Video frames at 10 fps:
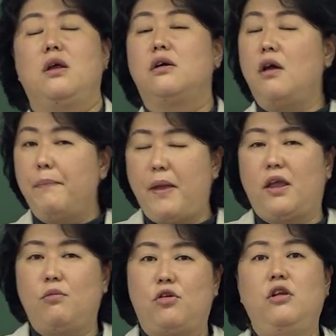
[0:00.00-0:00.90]
그러한
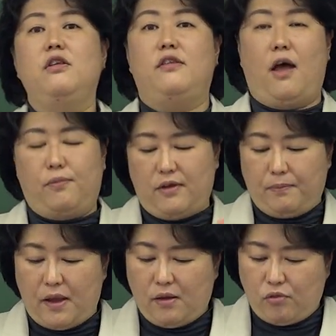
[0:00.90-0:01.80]
폐기물을
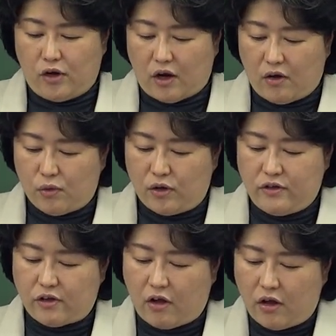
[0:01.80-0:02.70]
사업장 폐기물이라고 하고
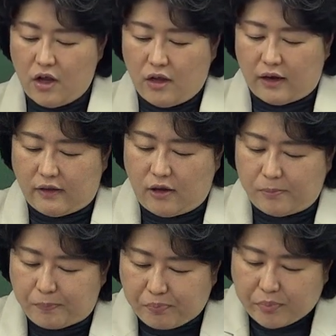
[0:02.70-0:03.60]
있죠.
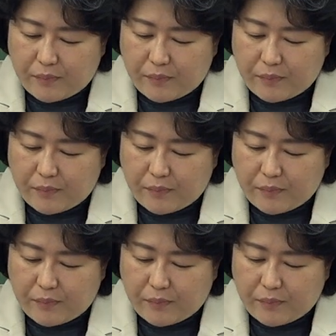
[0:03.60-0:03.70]
그래서